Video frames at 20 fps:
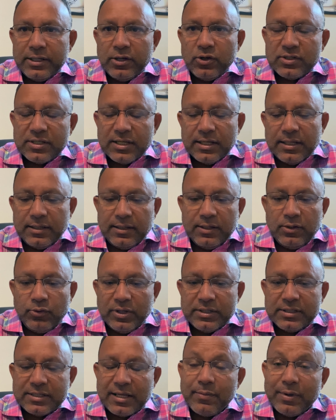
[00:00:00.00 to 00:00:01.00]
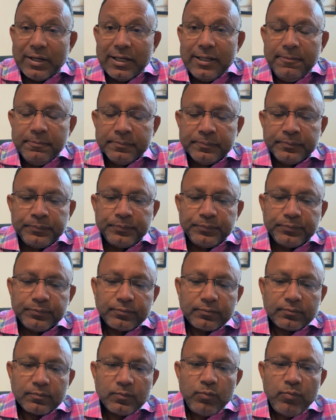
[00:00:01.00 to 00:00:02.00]
ইউএস ইউএস এমএলই
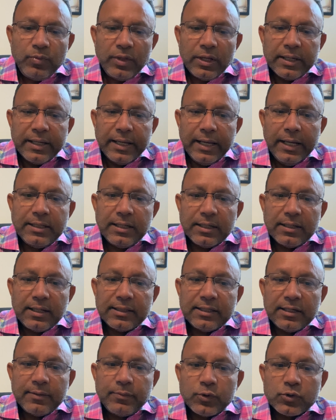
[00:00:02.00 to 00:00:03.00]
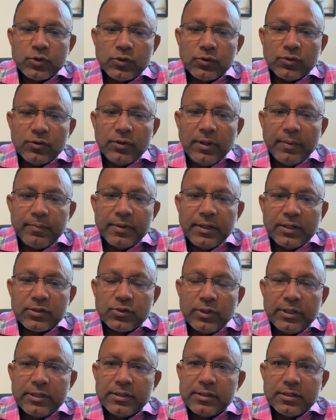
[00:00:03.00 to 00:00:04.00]
এটা না দেওয়া পর্যন্ত আপনি
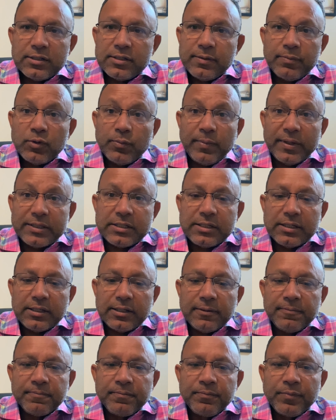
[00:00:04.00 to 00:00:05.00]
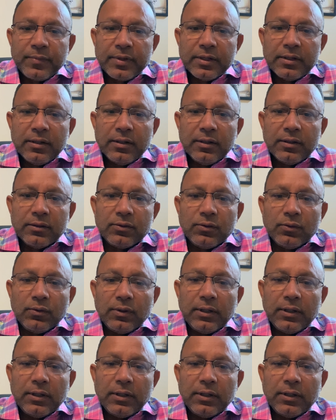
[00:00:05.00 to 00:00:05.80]
আসলে ইন্টার্নশিপ তো পাচ্ছেন না তো